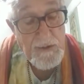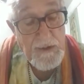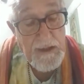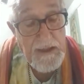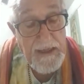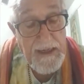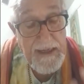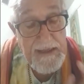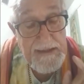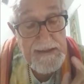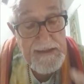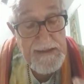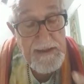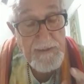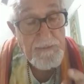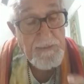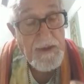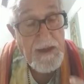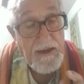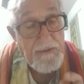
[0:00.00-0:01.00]
Grazie
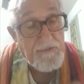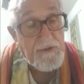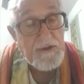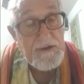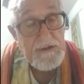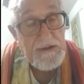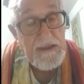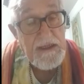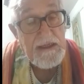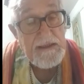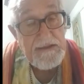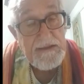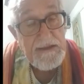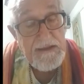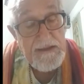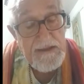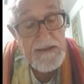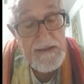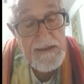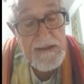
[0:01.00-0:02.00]
per la vostra
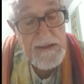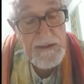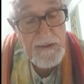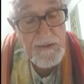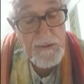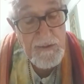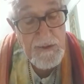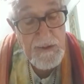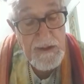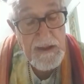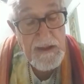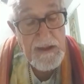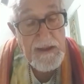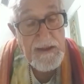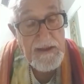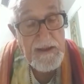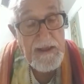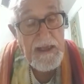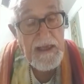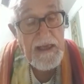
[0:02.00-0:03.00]
attenzione